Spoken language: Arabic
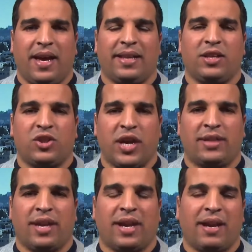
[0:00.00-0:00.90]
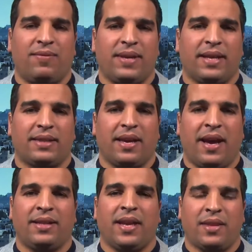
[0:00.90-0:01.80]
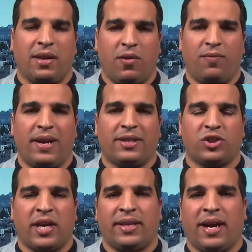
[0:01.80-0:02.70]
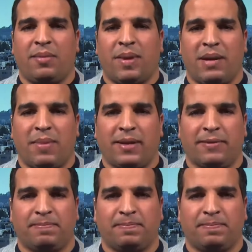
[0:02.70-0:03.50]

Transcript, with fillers: التي جاءت على خلفية أحداث العنف التي شهدها البرلمان